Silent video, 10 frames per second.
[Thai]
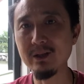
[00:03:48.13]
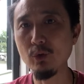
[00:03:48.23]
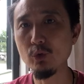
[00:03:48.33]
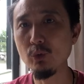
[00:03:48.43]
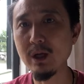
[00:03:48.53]
ล
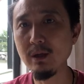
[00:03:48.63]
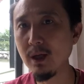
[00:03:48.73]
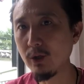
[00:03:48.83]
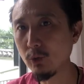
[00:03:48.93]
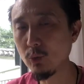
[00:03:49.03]
งทุนทั้งเงิ
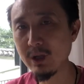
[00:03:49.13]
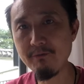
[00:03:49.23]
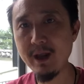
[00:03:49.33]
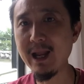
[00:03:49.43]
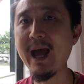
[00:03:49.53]
นลงทุนทั้ง
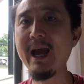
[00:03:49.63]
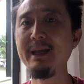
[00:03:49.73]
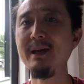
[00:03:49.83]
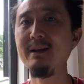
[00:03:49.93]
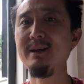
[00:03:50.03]
เวลาอย่า
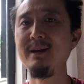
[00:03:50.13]
งเงี้ย